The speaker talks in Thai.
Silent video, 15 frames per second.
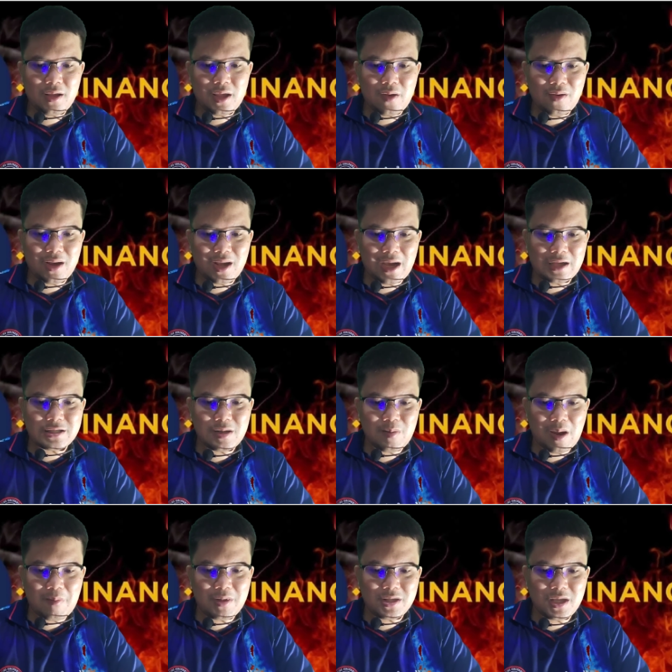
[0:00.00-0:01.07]
เกี่ยวกับการ
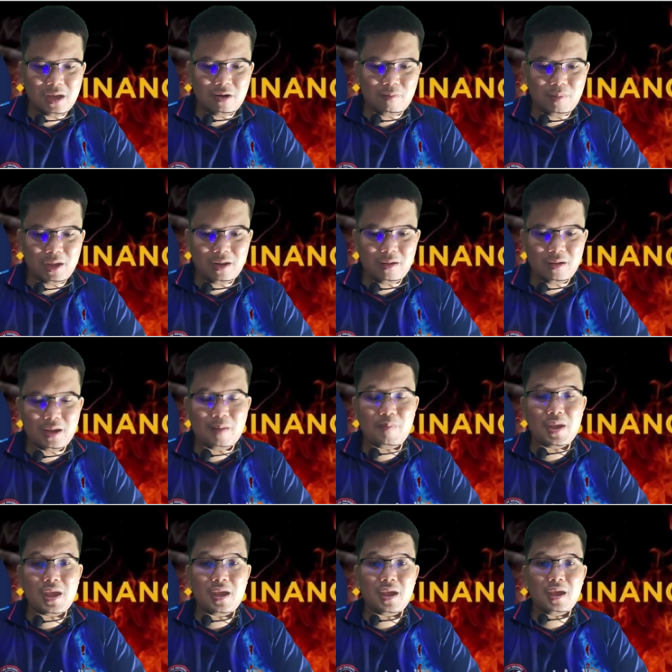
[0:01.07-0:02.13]
ชำระบัญชีของ บี เอ็น
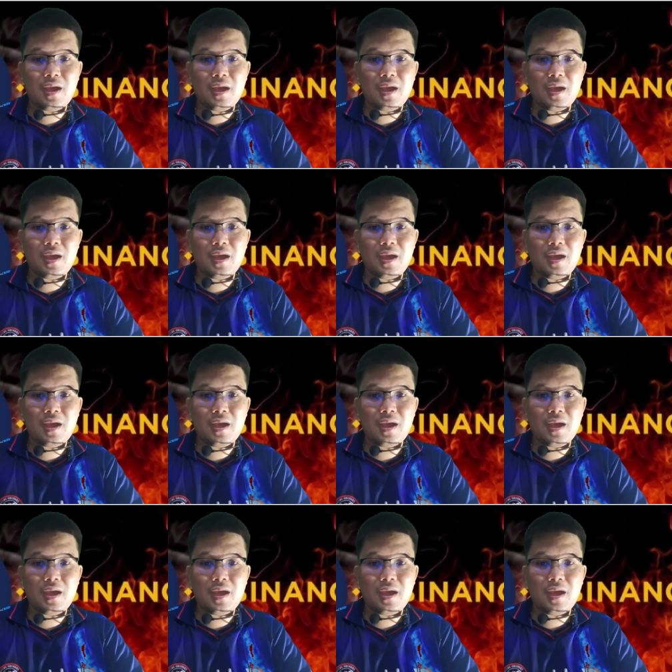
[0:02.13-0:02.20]
บี